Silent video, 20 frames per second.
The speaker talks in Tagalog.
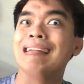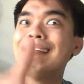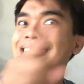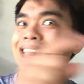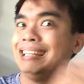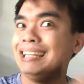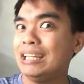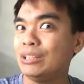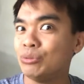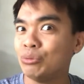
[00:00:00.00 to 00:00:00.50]

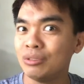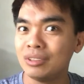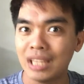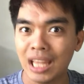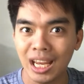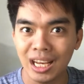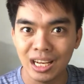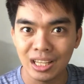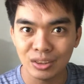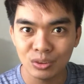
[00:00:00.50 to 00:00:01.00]
din itong
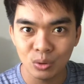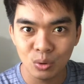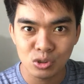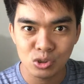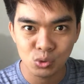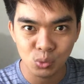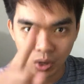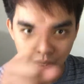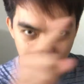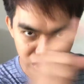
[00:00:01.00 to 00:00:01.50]
tena to.
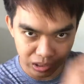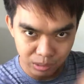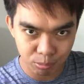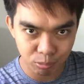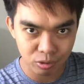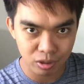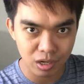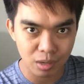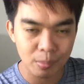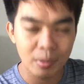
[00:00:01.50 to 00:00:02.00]
Swerte
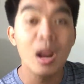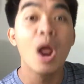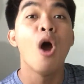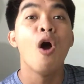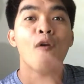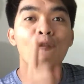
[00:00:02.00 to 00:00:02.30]
mo na naman.